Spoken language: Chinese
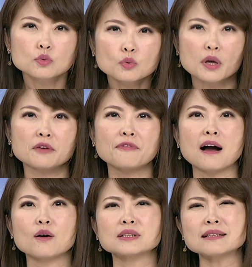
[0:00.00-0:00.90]
对
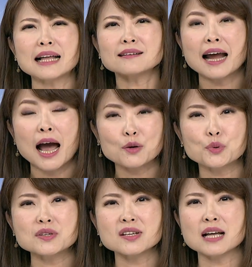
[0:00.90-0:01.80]
方哦，那当然，韩国
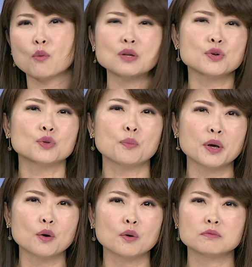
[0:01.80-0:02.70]
瑜市长完全都没
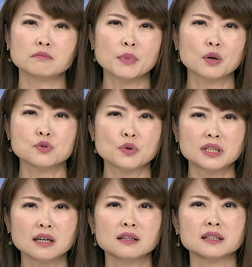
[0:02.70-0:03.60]
有没有做
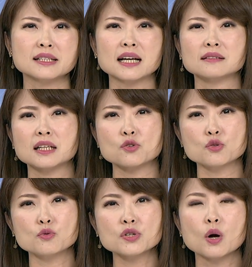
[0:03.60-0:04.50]
任何的这样的一个
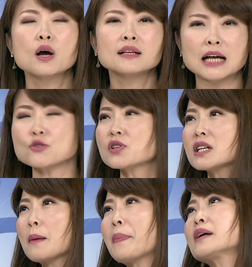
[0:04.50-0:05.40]
出手，他就是一
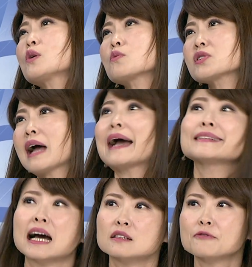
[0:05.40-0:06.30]
个被动式挨
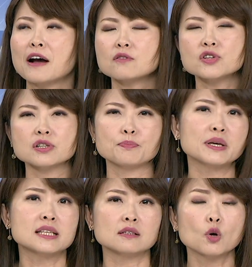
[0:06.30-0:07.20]
打的方式。毕
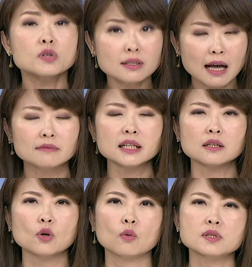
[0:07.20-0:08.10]
竟都是党内的
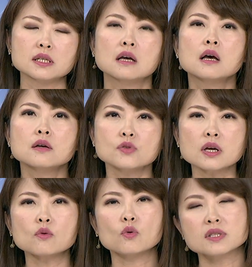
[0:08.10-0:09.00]
同志，所以
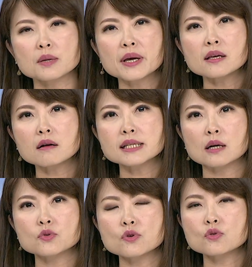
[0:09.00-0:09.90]
我这边要
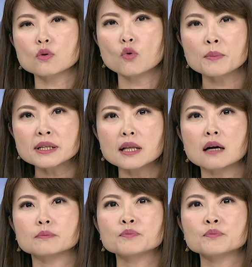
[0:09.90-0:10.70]
讲，就是说国民党，